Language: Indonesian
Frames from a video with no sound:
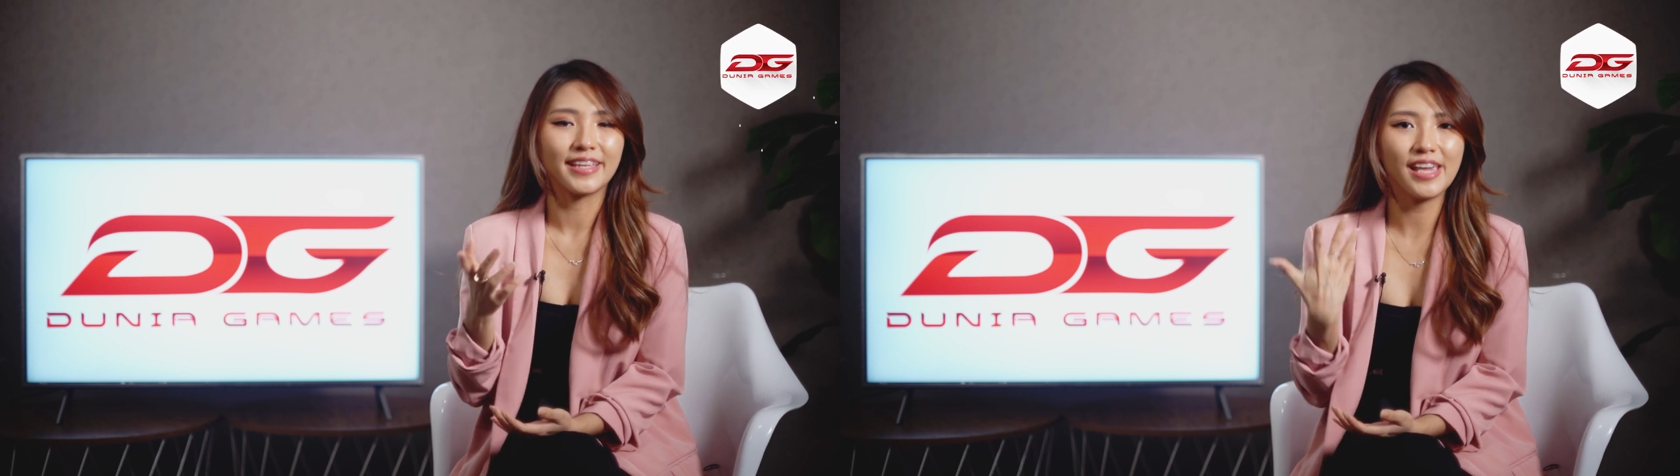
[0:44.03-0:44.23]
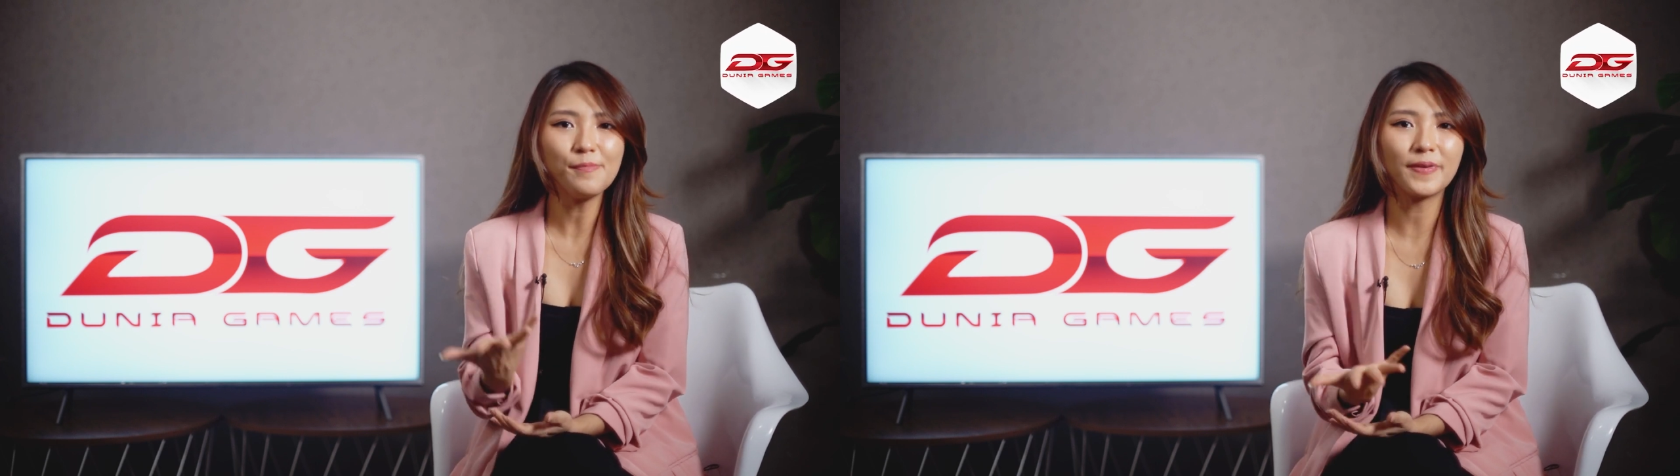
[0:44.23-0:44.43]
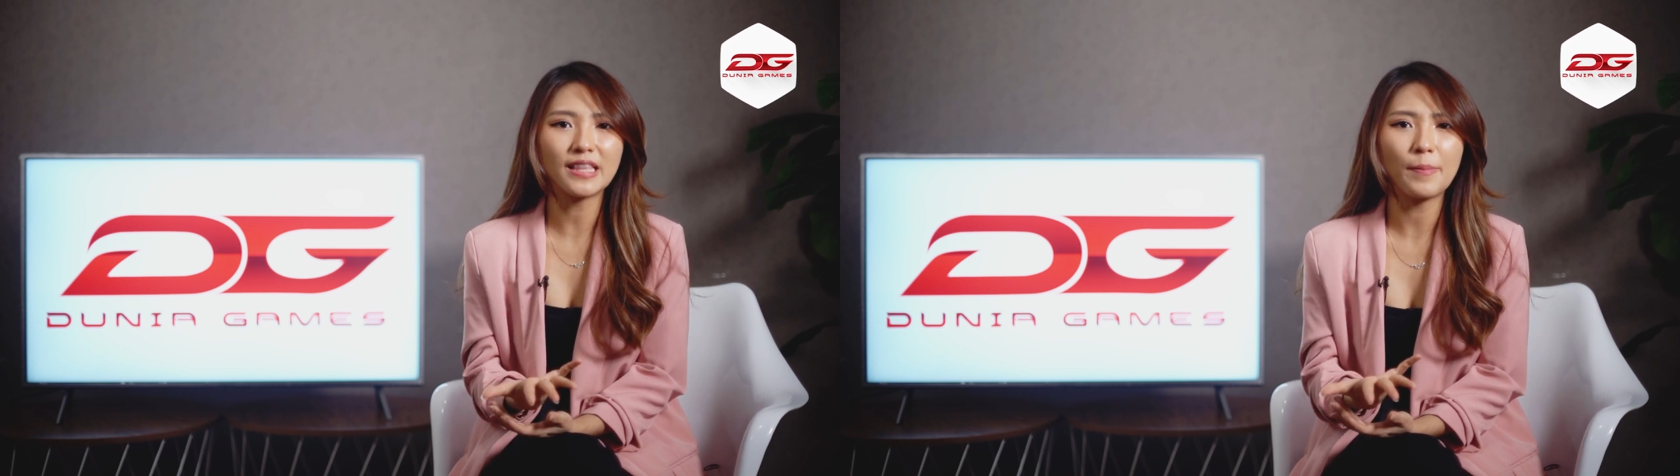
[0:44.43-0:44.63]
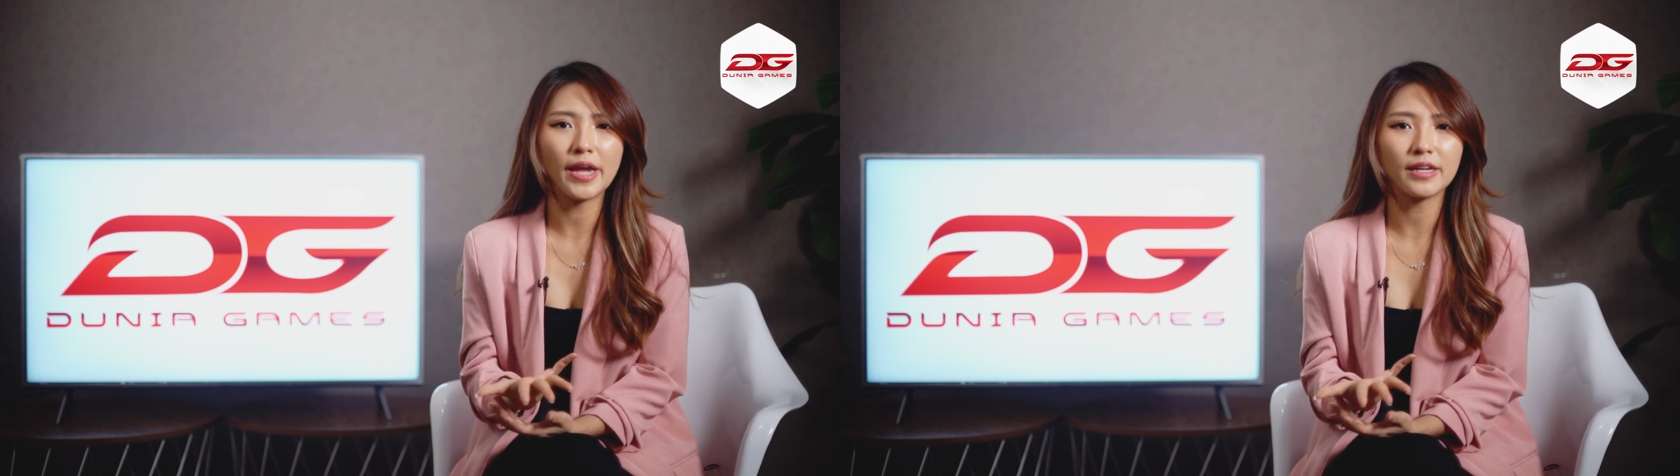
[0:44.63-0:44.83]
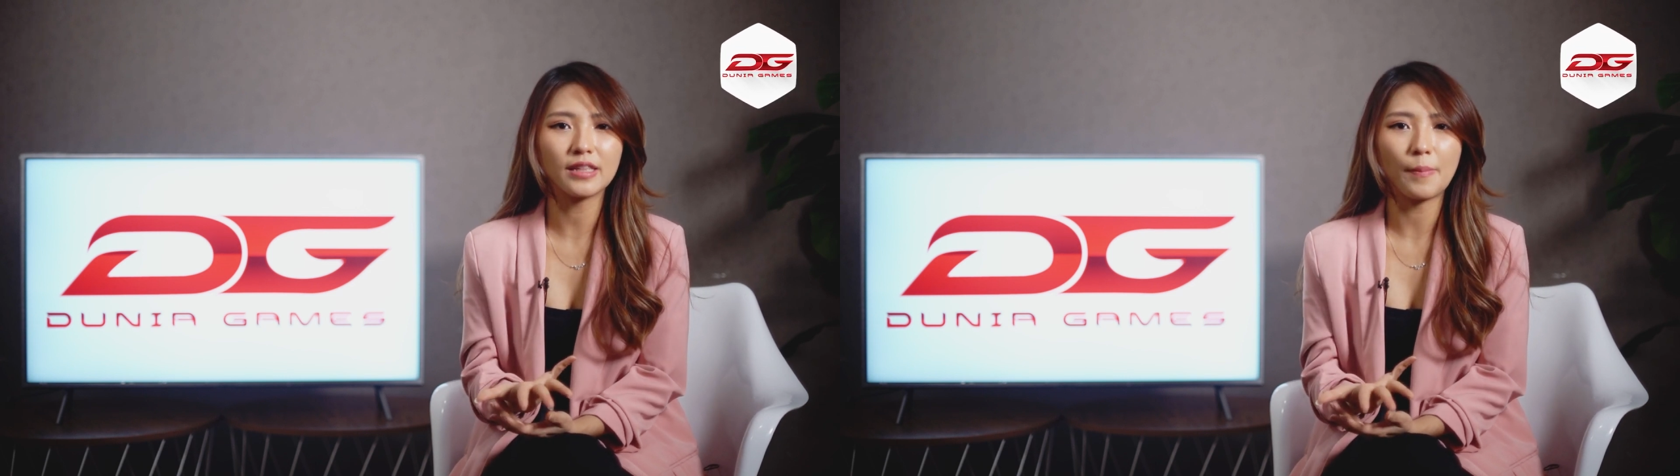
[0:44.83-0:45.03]
Game
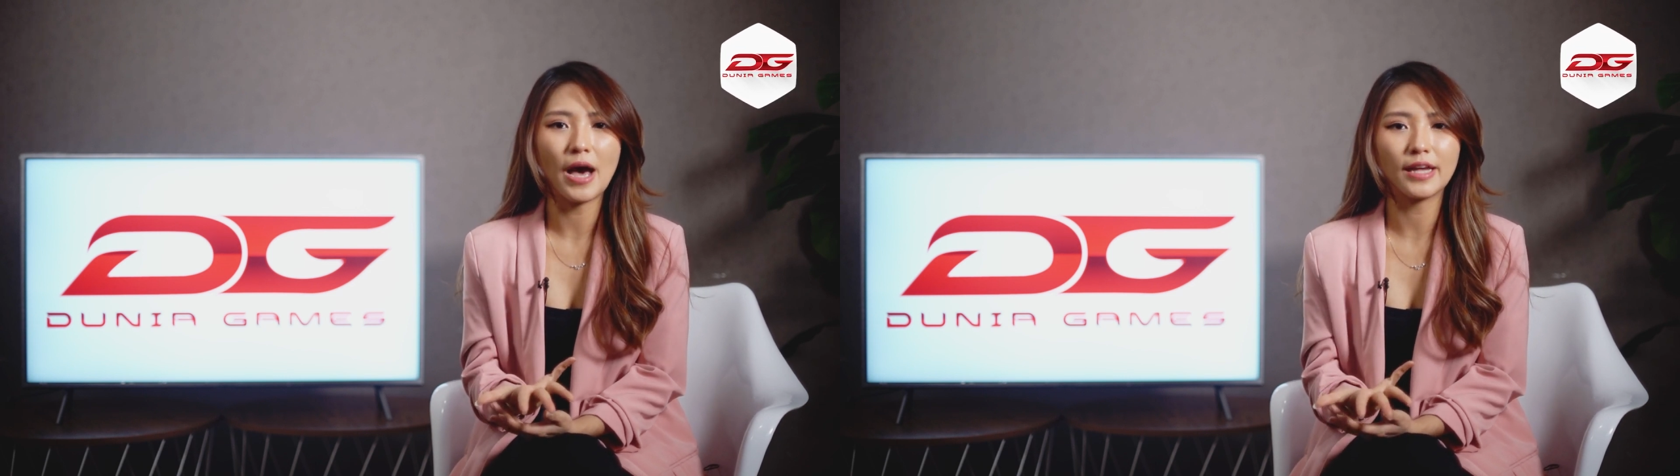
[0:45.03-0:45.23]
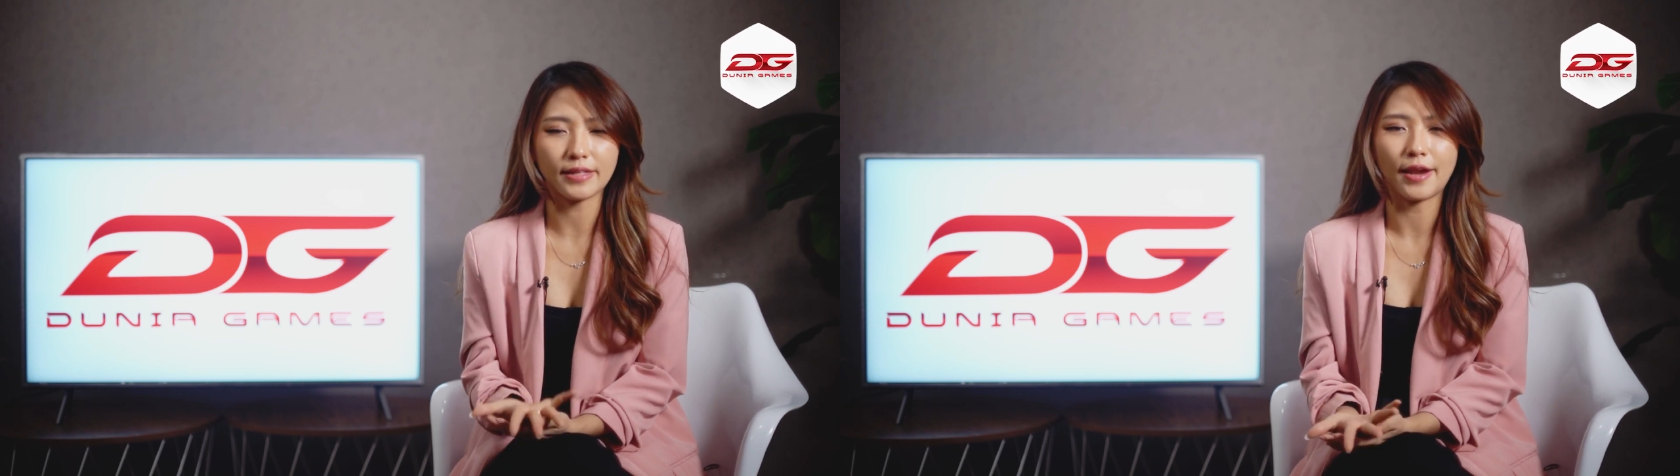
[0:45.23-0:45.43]
pertama yang akan kita bahas